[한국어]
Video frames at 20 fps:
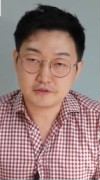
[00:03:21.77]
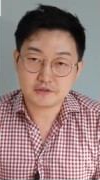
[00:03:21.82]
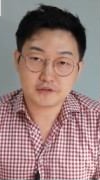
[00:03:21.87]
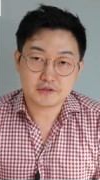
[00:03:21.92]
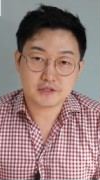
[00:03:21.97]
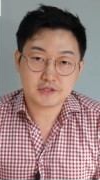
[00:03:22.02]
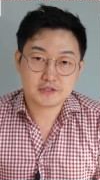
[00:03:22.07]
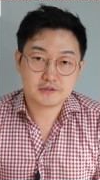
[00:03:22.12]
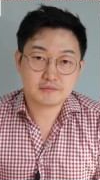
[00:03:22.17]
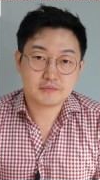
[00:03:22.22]

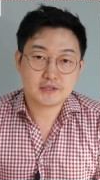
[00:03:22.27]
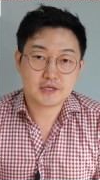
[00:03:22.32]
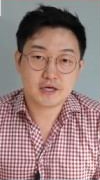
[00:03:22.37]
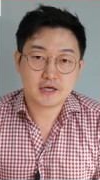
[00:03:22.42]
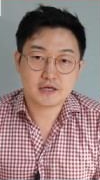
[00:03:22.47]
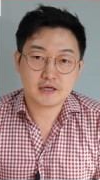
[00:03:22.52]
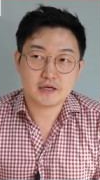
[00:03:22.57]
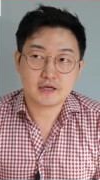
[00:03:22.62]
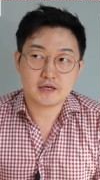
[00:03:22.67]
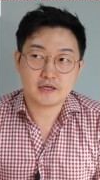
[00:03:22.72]
연대
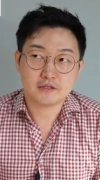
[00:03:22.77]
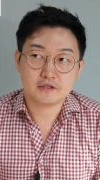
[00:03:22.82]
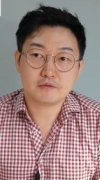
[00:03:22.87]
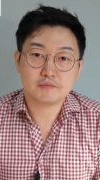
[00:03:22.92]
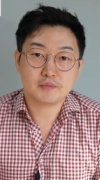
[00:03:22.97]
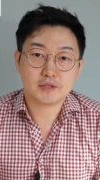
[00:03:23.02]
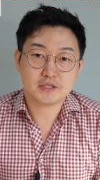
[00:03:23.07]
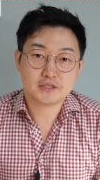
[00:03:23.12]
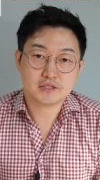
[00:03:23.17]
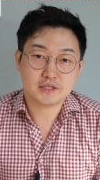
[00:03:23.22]
심리학과의
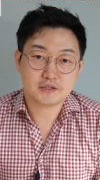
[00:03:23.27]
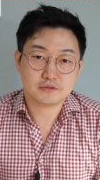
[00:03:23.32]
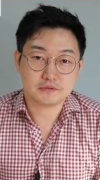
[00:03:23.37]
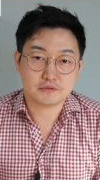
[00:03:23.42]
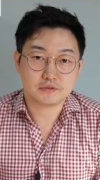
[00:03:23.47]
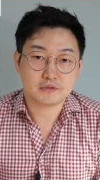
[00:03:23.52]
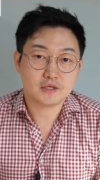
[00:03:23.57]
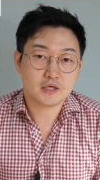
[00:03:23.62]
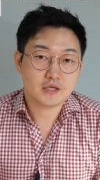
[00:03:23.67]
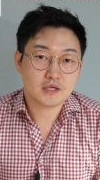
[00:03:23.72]
석박사로